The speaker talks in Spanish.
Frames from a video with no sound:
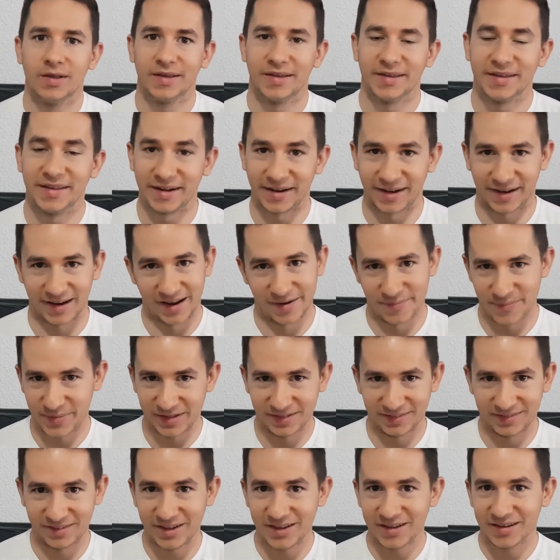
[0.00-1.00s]
Y
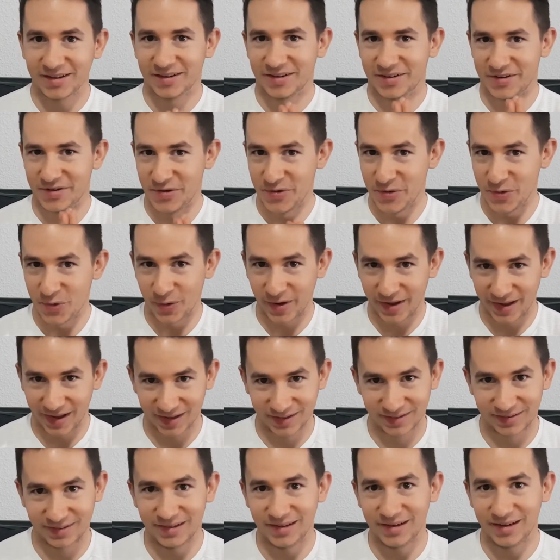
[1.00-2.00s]
realmente no es
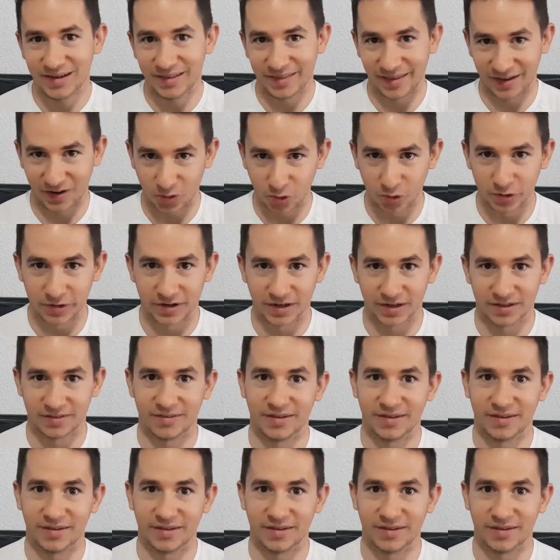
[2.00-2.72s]
así ni de coña.